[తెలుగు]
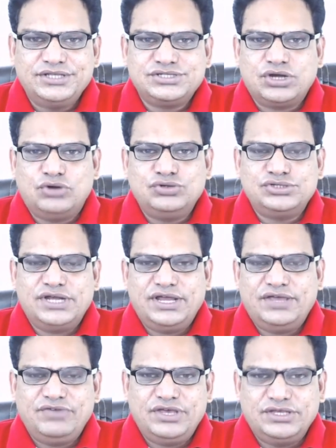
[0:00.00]
డిస్కౌంట్స్
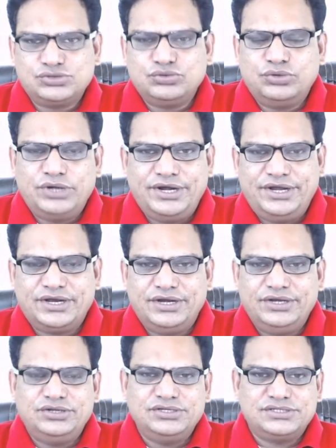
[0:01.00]
అనేవి ఇస్తూ ఉండండి
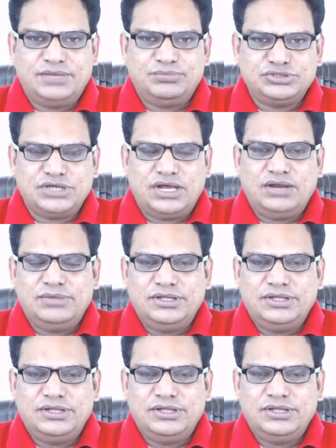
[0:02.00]
కంటిన్యూస్గా ఇప్పుడు
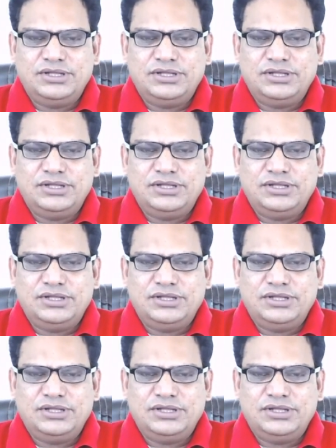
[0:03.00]
చాలామంది